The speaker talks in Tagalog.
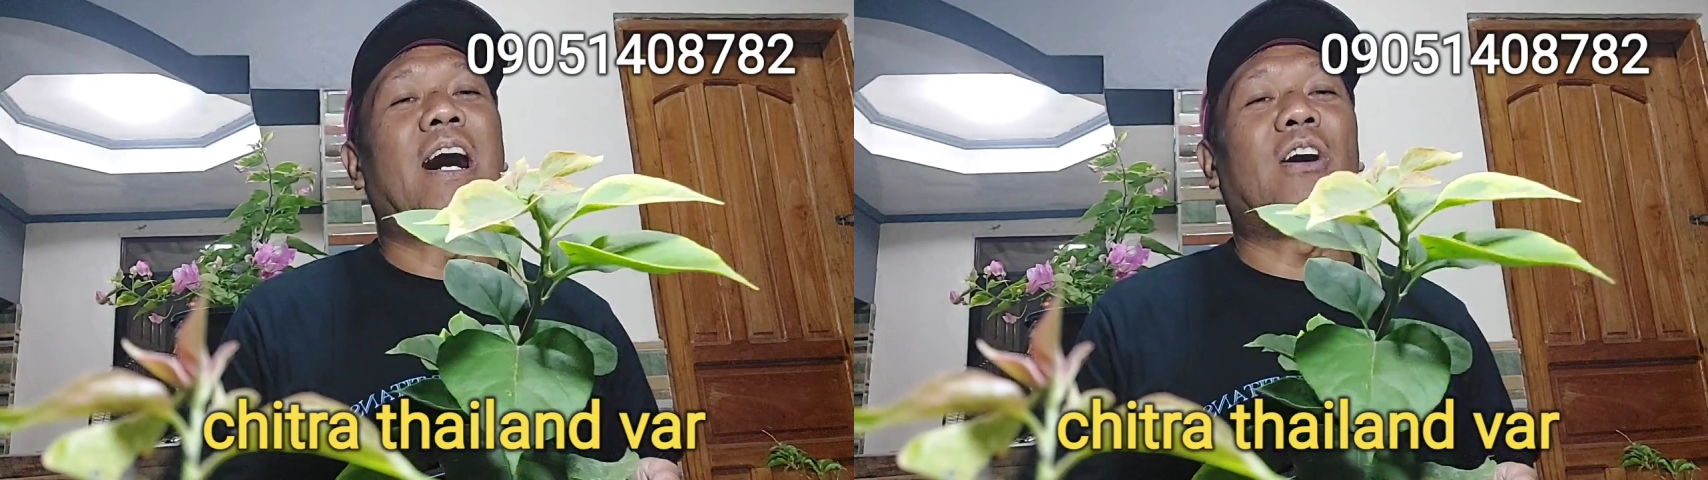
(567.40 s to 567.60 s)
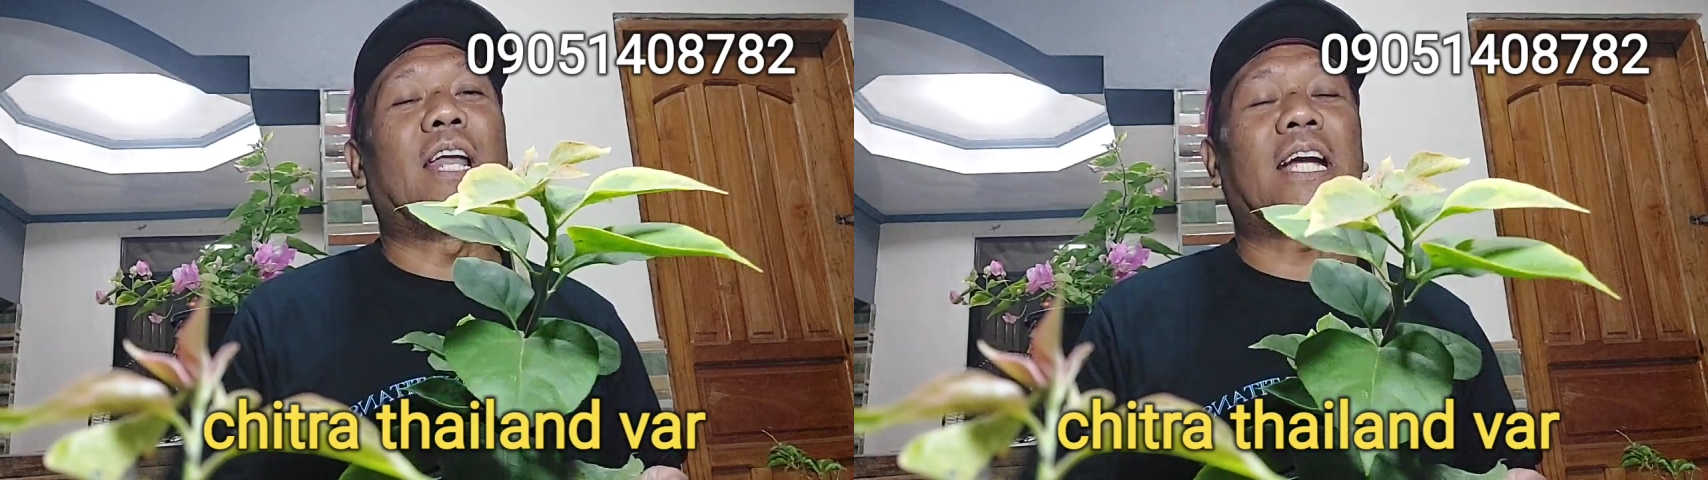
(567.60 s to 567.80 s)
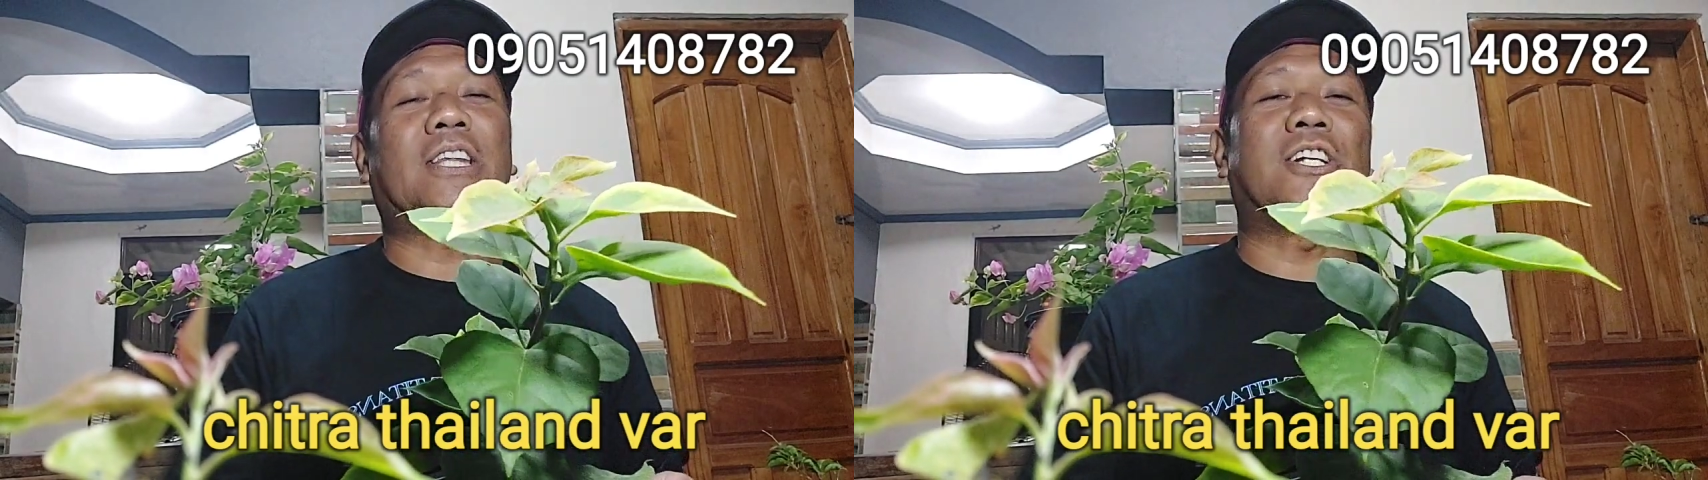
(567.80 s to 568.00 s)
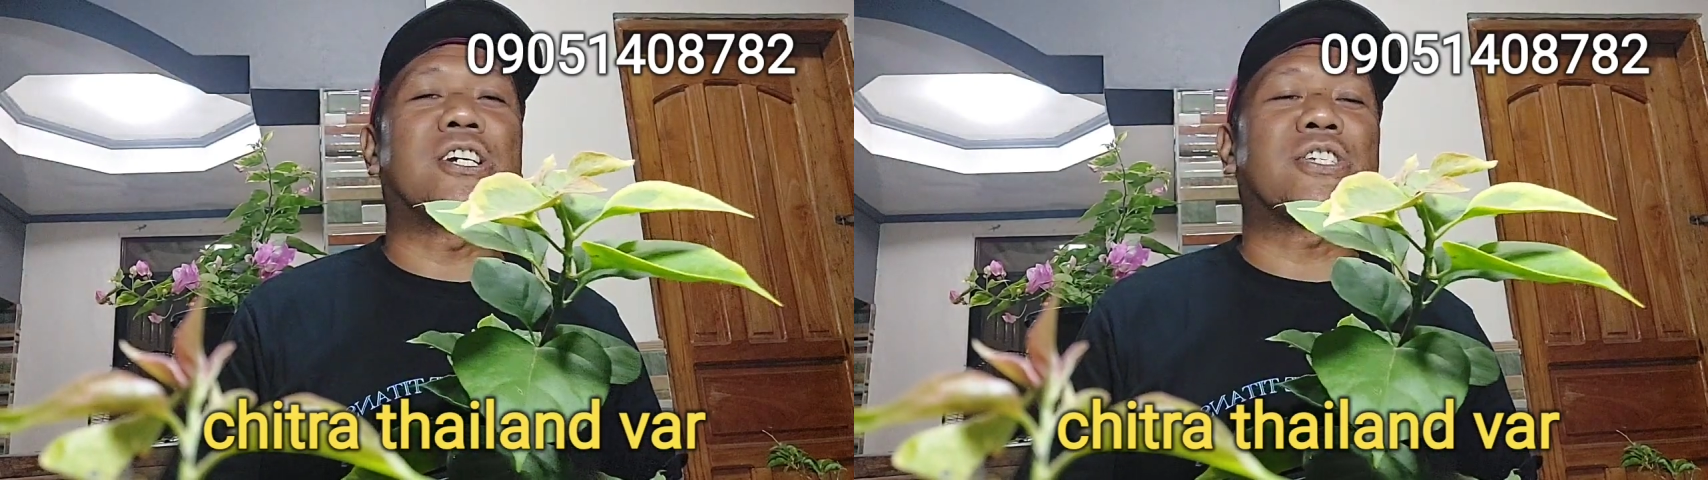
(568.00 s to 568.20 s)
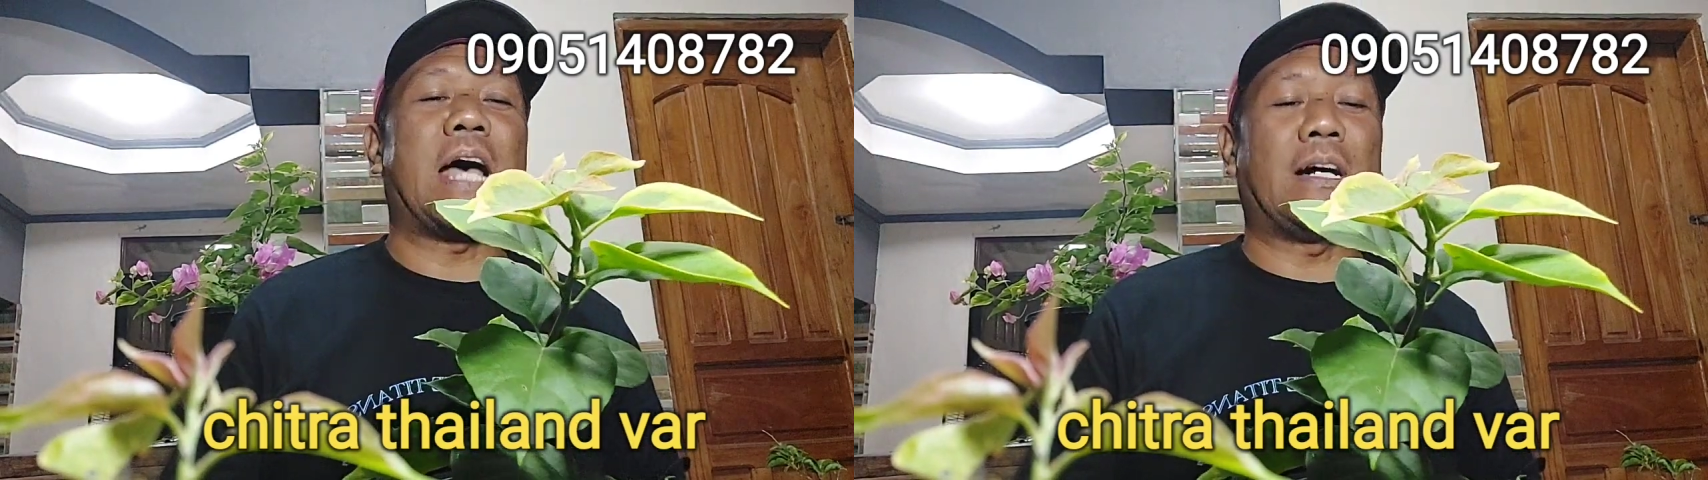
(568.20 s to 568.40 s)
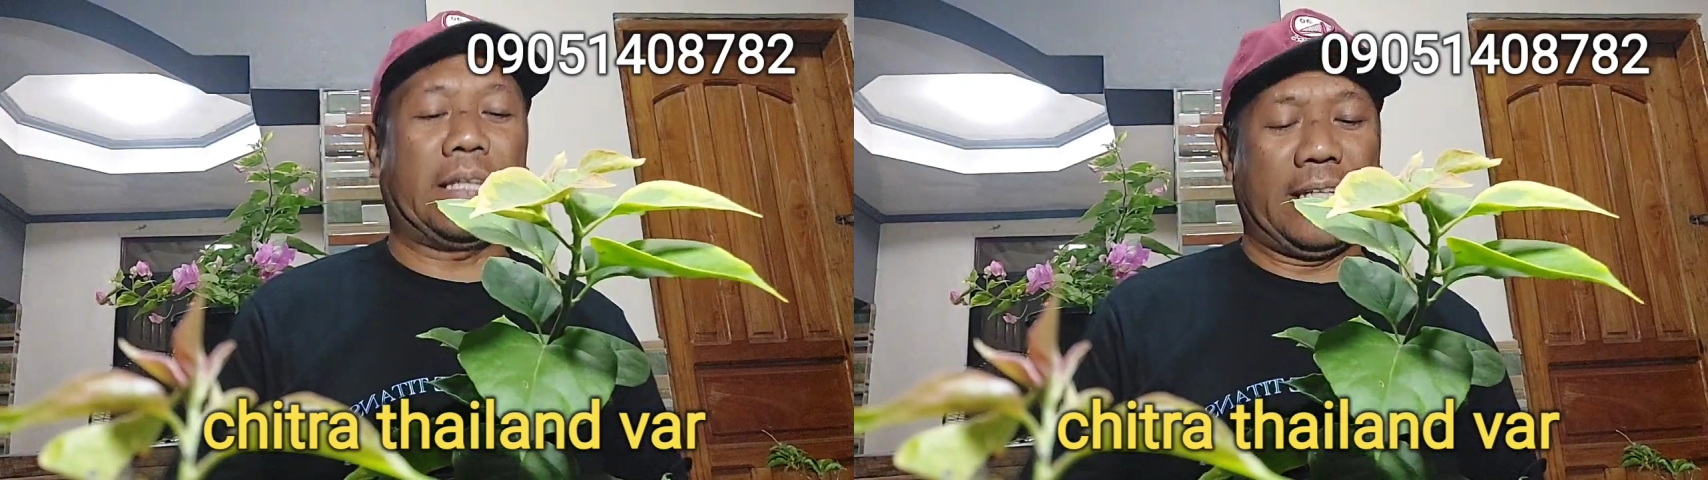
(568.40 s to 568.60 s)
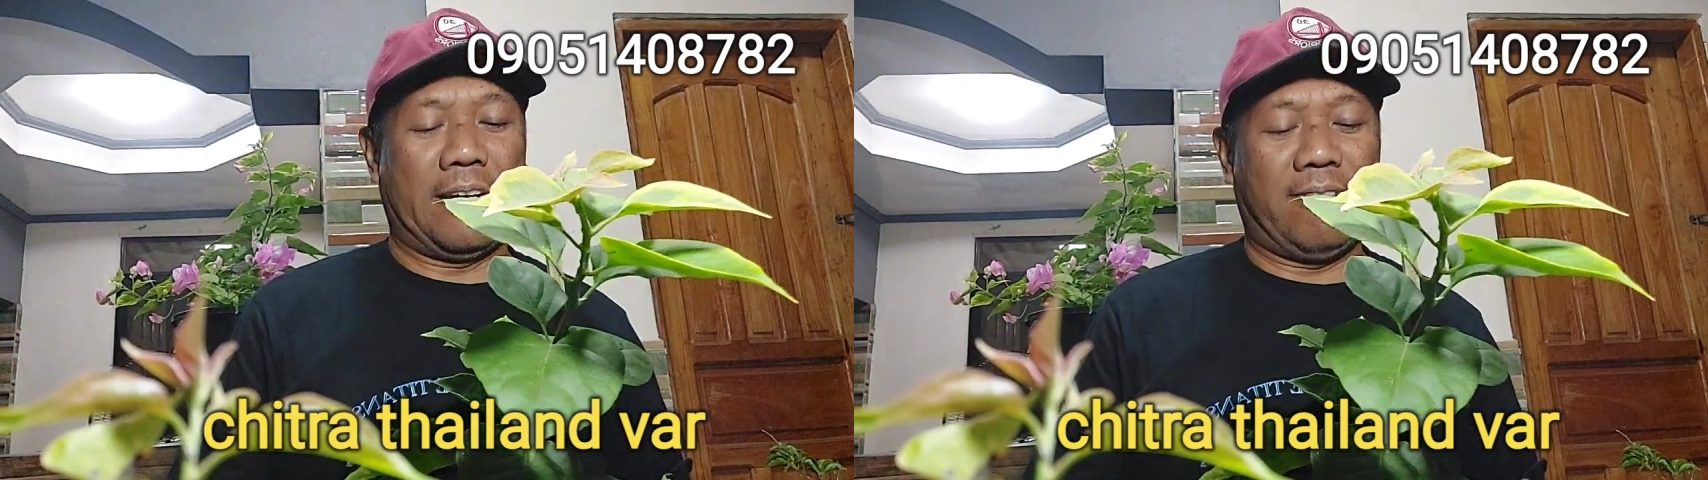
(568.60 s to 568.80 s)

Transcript: mga collectors out there,